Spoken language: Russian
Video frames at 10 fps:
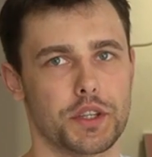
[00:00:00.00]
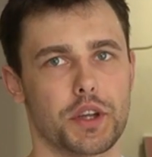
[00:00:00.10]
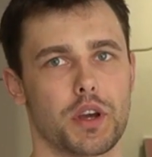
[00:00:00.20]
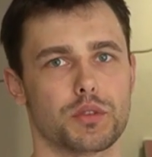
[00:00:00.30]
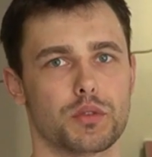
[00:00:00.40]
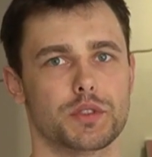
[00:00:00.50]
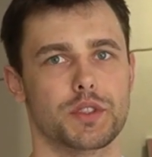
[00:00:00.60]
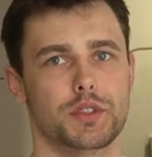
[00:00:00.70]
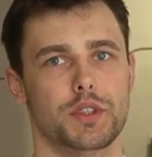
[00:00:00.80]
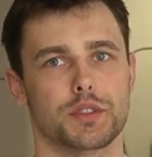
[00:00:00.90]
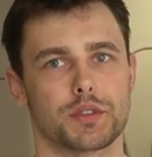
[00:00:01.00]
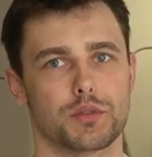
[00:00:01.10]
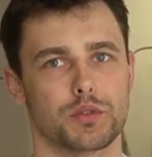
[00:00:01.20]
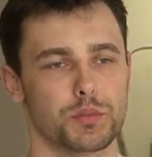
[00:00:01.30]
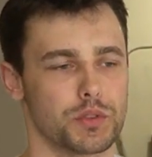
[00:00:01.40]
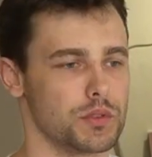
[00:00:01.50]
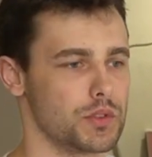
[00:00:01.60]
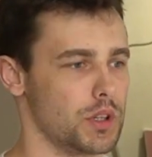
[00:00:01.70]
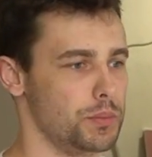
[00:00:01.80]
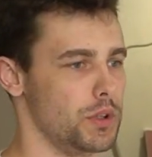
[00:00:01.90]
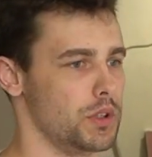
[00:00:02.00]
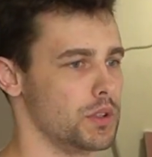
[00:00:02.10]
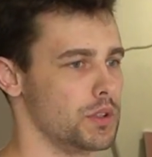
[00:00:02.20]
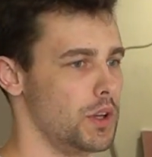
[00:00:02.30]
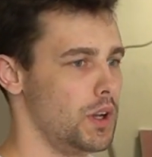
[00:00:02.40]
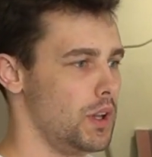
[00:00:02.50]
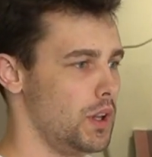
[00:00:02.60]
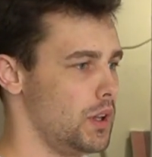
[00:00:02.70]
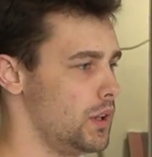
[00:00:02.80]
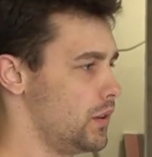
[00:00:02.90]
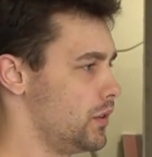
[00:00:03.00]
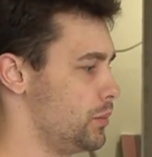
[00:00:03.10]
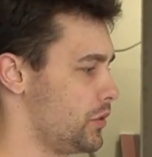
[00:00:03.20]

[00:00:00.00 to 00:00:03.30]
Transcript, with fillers: электрики, которая здесь есть. То есть мы закрепили в